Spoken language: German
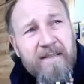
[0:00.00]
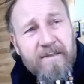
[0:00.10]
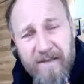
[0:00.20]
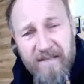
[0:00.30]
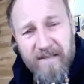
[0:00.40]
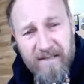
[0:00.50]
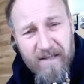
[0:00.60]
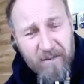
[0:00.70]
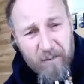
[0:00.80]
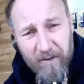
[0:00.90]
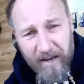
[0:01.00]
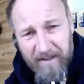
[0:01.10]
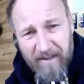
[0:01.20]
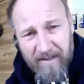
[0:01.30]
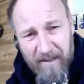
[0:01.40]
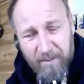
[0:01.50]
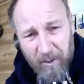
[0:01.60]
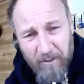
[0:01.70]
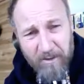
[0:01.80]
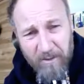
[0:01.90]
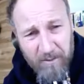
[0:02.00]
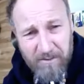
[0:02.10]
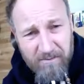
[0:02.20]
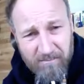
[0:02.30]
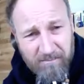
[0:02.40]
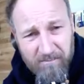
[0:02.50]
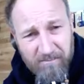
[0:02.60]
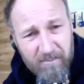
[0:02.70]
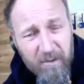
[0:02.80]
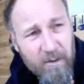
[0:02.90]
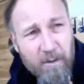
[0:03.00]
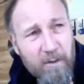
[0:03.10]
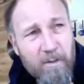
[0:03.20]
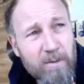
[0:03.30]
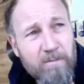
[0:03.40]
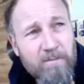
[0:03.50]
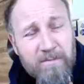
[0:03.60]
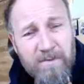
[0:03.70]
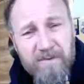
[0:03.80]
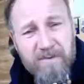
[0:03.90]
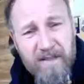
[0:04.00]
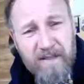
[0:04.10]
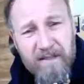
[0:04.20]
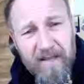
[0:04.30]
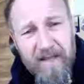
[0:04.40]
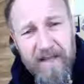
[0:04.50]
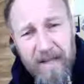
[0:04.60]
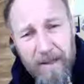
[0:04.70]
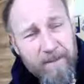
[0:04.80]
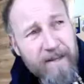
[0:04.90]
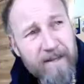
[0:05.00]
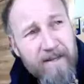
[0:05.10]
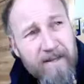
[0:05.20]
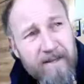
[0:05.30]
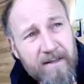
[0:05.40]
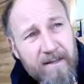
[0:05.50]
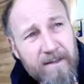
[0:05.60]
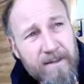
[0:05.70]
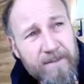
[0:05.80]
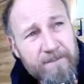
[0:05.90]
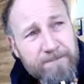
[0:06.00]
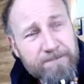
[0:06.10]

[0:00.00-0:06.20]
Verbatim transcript: Das Festnetztelefon leitet es nicht pausenlos, äh, ist erträglich, äh,